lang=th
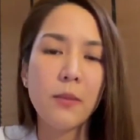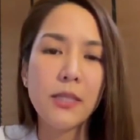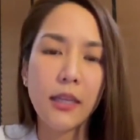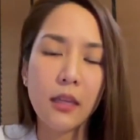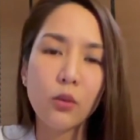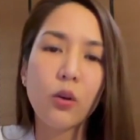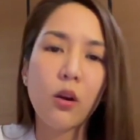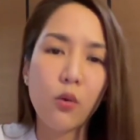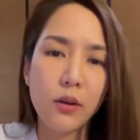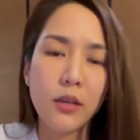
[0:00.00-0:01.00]
ไม่ใช่แค่ตัว
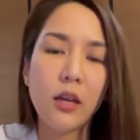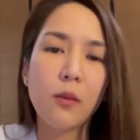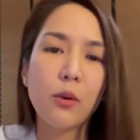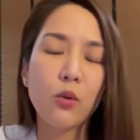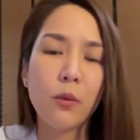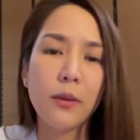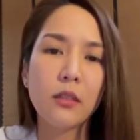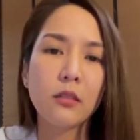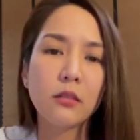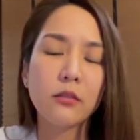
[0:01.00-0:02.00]
เราคนเดียว มันรวมไป
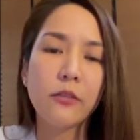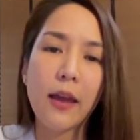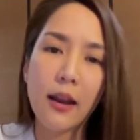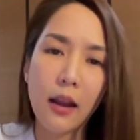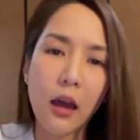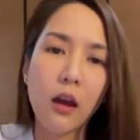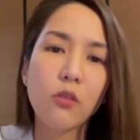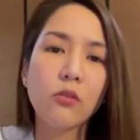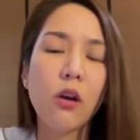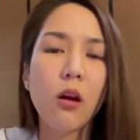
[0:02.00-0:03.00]
ถึงแฟนเรา
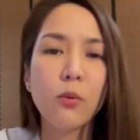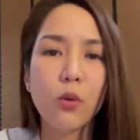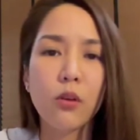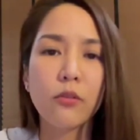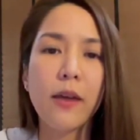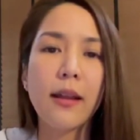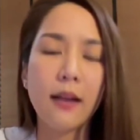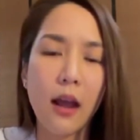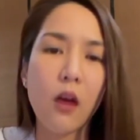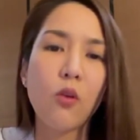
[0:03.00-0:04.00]
ครอบครัวของแฟน
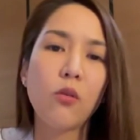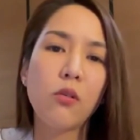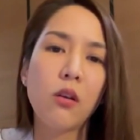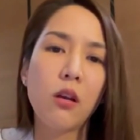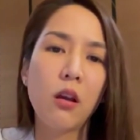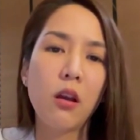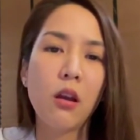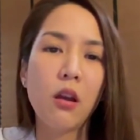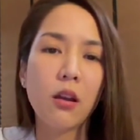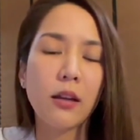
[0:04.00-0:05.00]
เรา
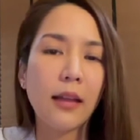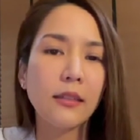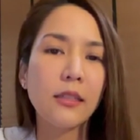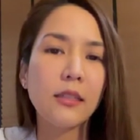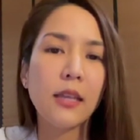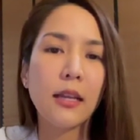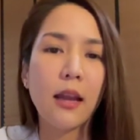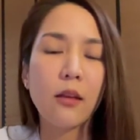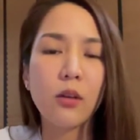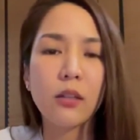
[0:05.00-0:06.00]
การที่จะใส่
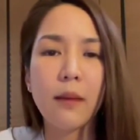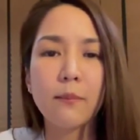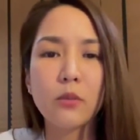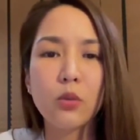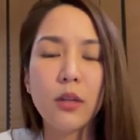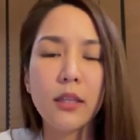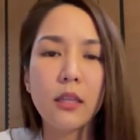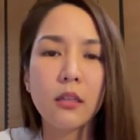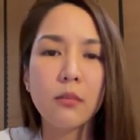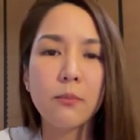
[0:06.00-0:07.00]
ร้ายว่าทำธุร
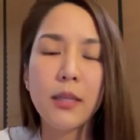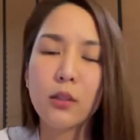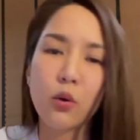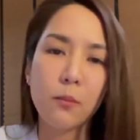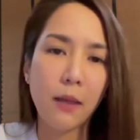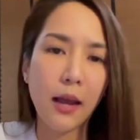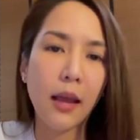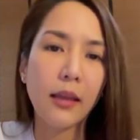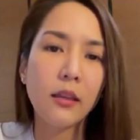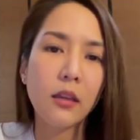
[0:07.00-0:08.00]
กิจผิดกฎหมา
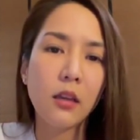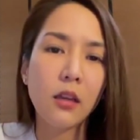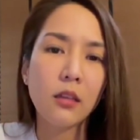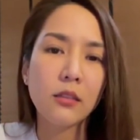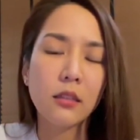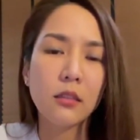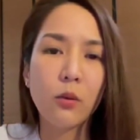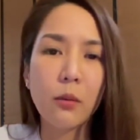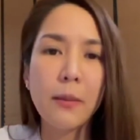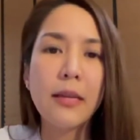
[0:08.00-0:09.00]
ยจันถือ
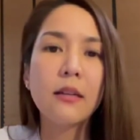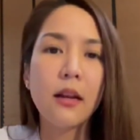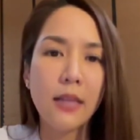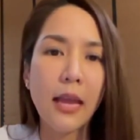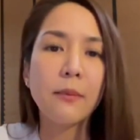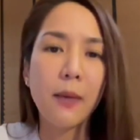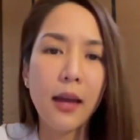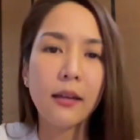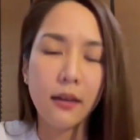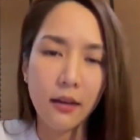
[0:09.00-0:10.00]
ว่ามันเป็นเรื่องใหญ่
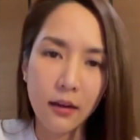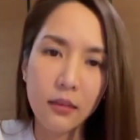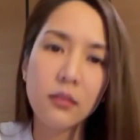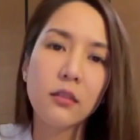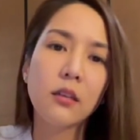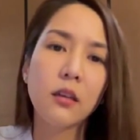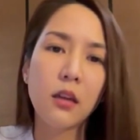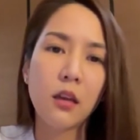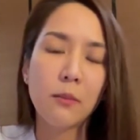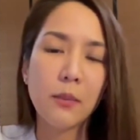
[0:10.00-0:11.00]
มากนะคะ
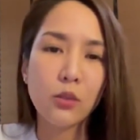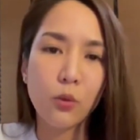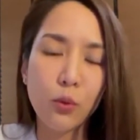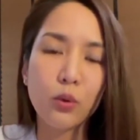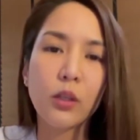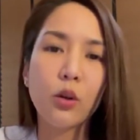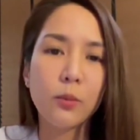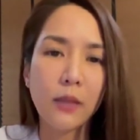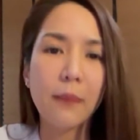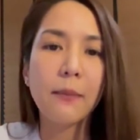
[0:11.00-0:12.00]
มันส่งผลกระท
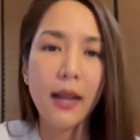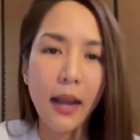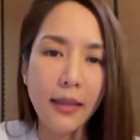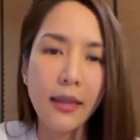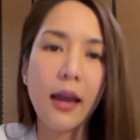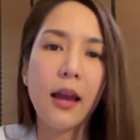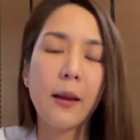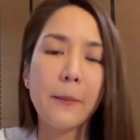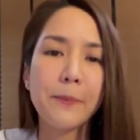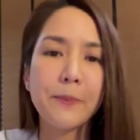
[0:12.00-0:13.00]
บตามมาหลายอย่าง